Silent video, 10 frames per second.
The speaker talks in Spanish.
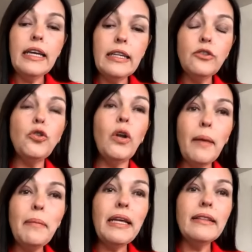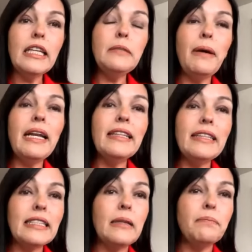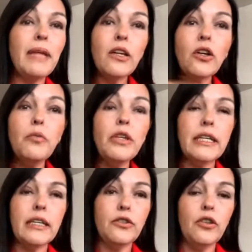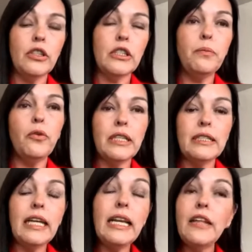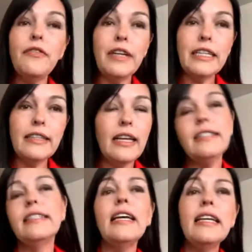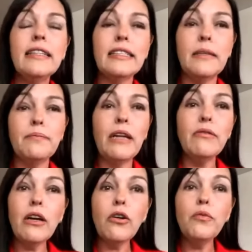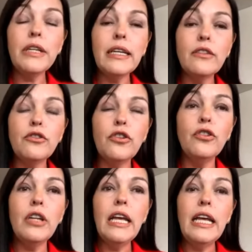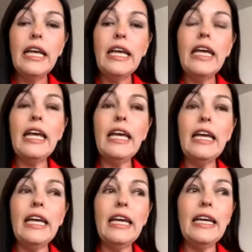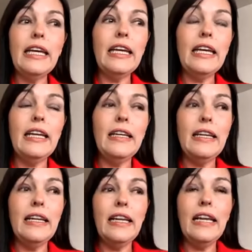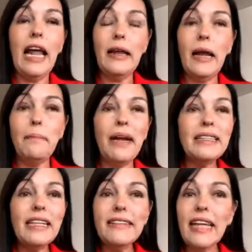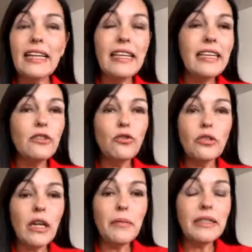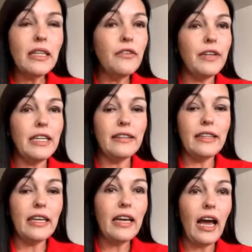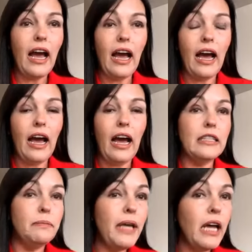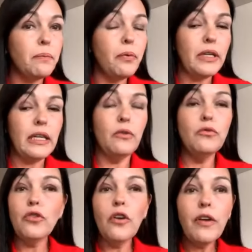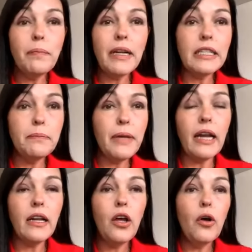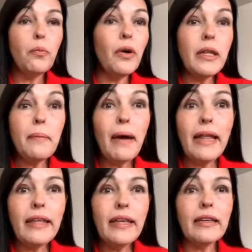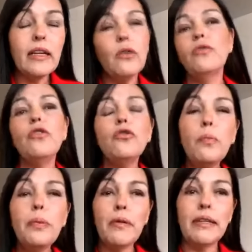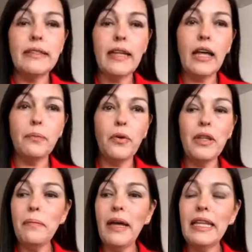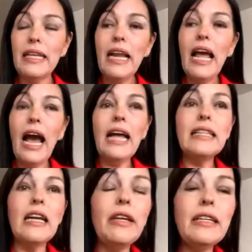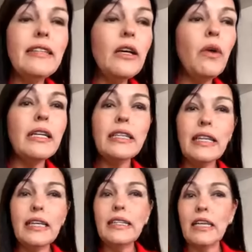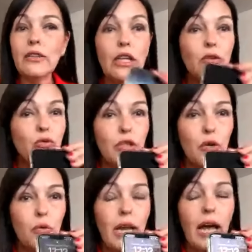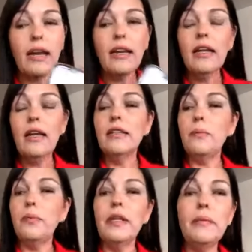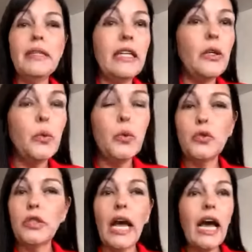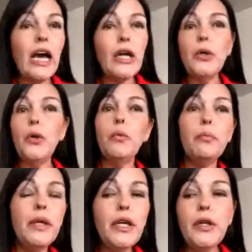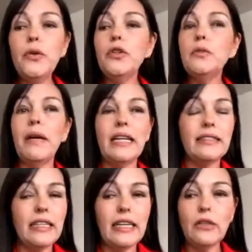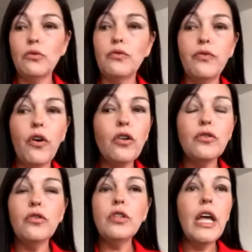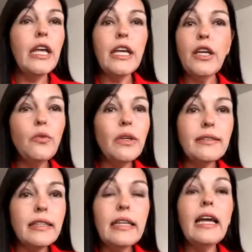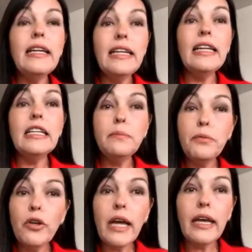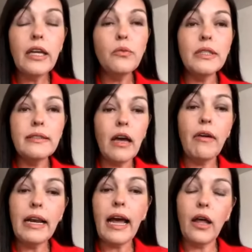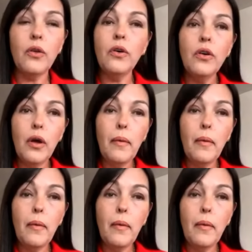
solamente es para interceptar comunicaciones, porque es que la diferencia es que interceptar una comunicación, eh, la, parte técnica es totalmente diferente a, a, espiar, porque un software para espiar puede invadir incluso tu privacidad, puede invadir a través de, cualquier, de, de tu celular, te puede meter un gusano, un virus para acceder a tus fotos y, no es, y, el espionaje no está avalado,